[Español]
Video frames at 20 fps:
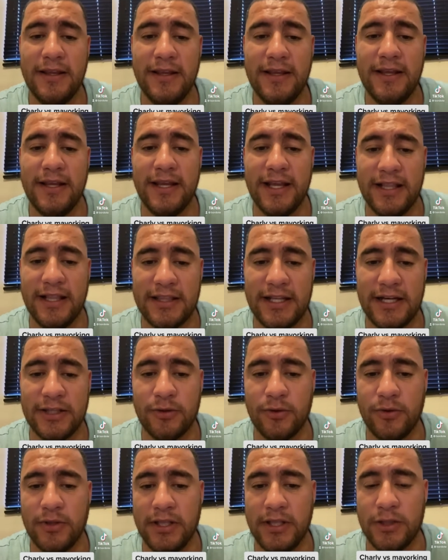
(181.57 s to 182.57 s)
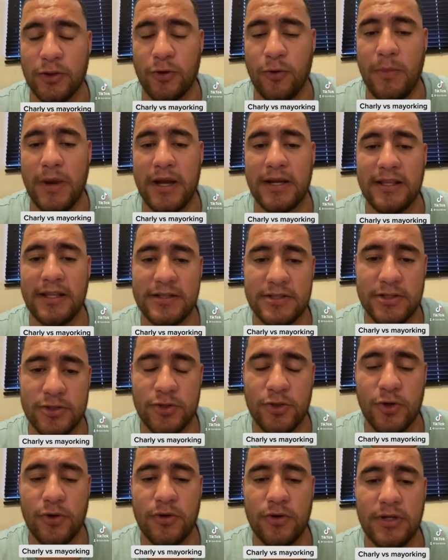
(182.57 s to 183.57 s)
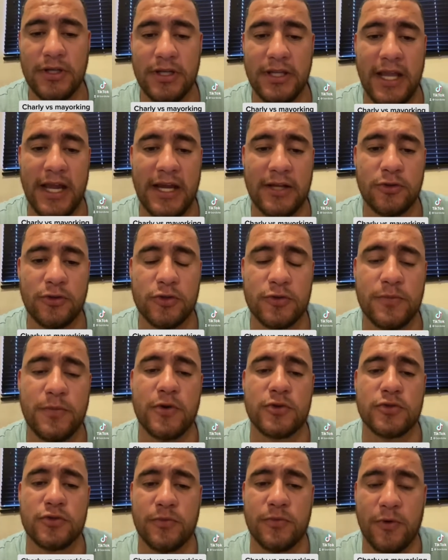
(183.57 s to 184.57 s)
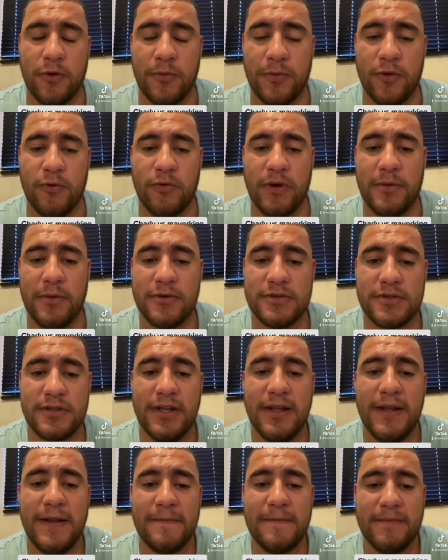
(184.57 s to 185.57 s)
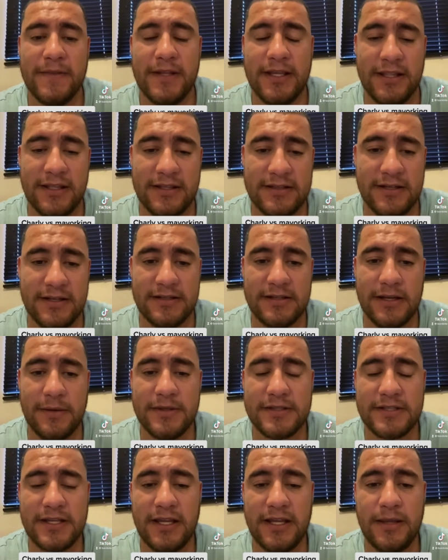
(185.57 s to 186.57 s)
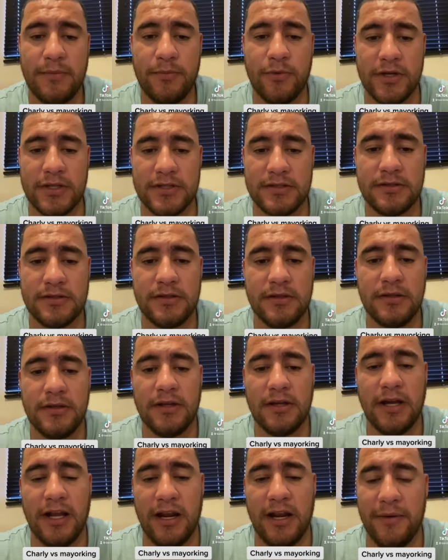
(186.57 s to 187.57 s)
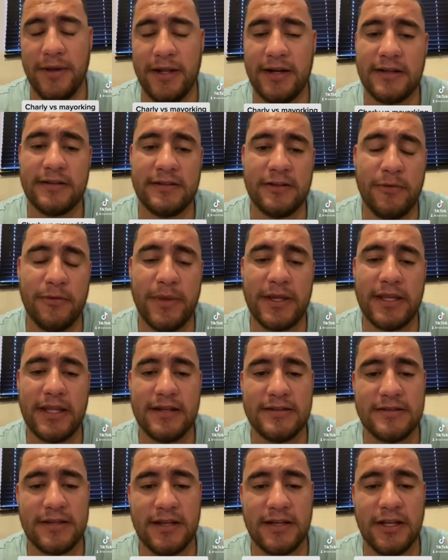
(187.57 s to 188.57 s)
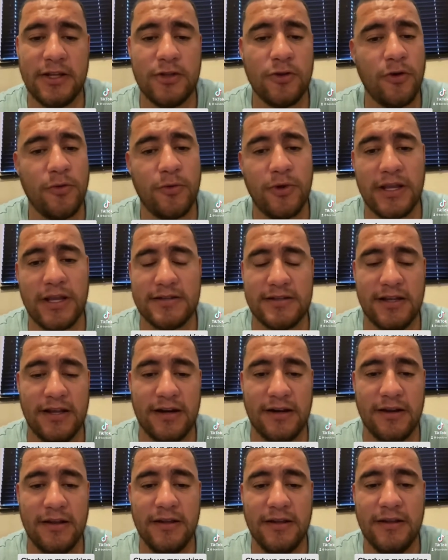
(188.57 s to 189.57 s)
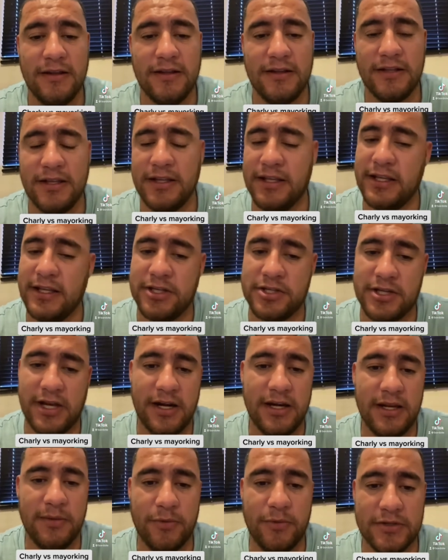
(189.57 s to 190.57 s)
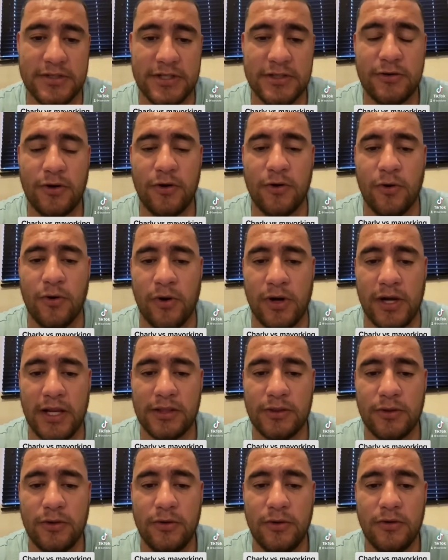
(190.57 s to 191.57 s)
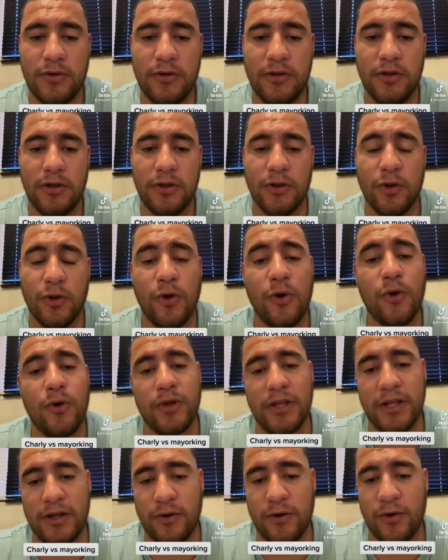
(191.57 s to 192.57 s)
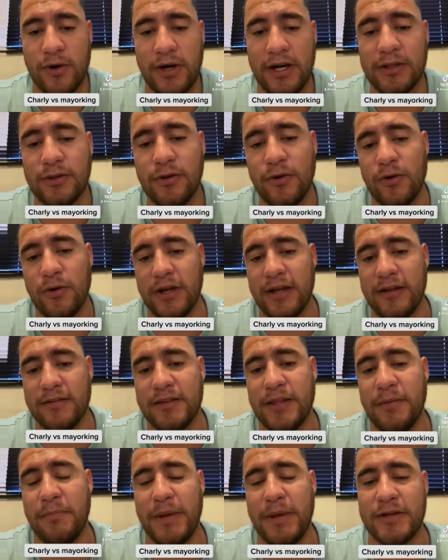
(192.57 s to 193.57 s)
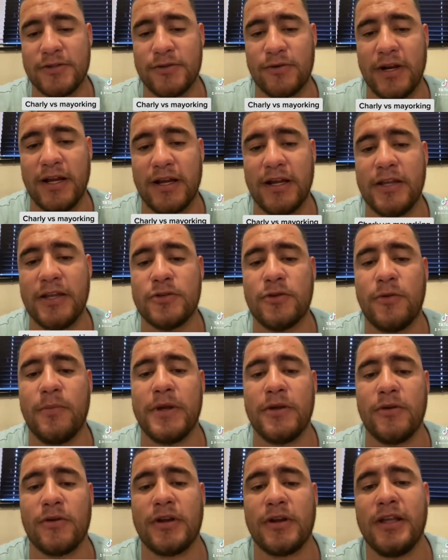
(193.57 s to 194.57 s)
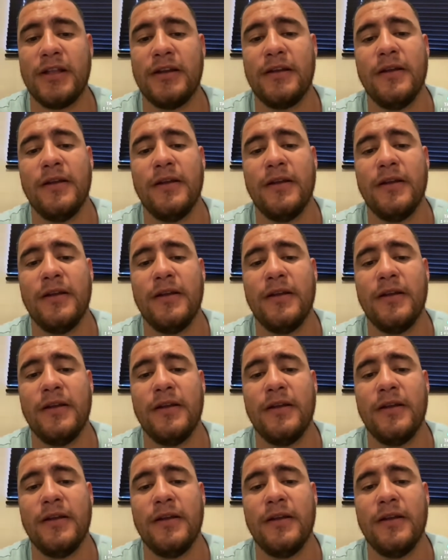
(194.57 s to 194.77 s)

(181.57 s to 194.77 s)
Él trató de tomar decisión y actos por sus propios huevos y decir, ¿sabes qué? Pues a la verga, si no me quieres seguir, yo lo voy a hacer. Y Charlie pues hizo lo correcto, no lo incorrecto, lo que este personaje hizo, Mallorquín